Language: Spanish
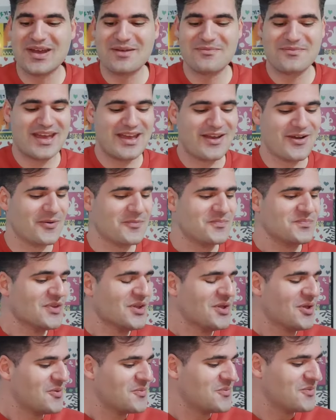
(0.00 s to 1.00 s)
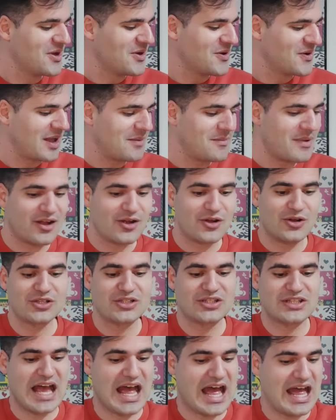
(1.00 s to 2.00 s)
Me meo. Bueno, ¿qué más
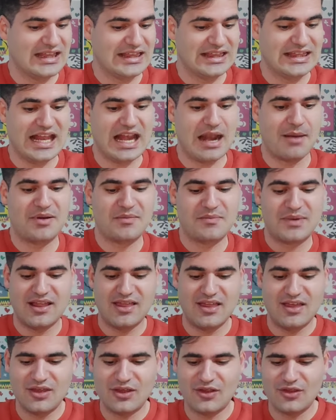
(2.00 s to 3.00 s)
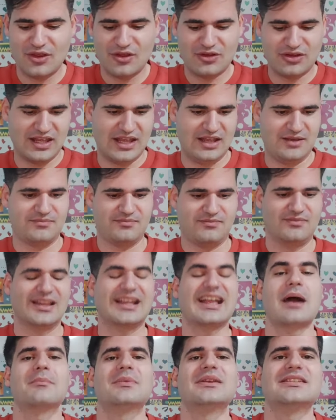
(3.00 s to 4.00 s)
cosa? De la primera edición de OT
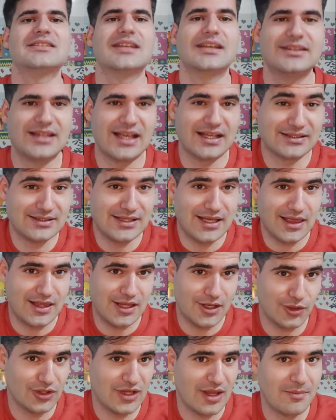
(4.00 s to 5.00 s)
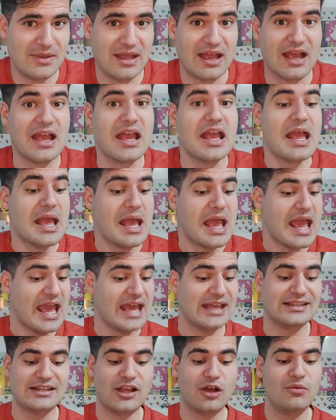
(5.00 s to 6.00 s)
camisetas se hicieron también.
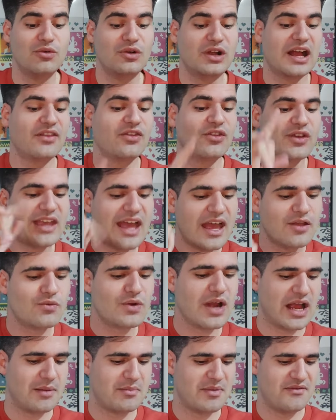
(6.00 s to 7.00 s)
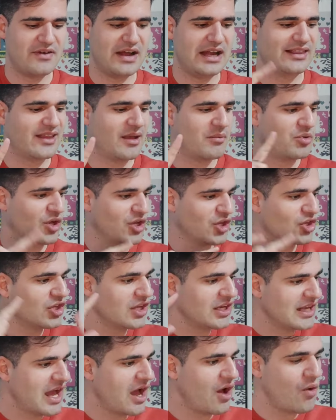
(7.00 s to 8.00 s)
He estado buscando y hay una que me falta, porque yo
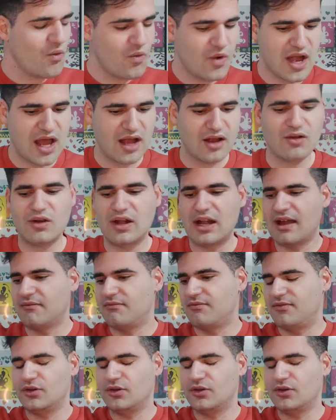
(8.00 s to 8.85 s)
tenía una con las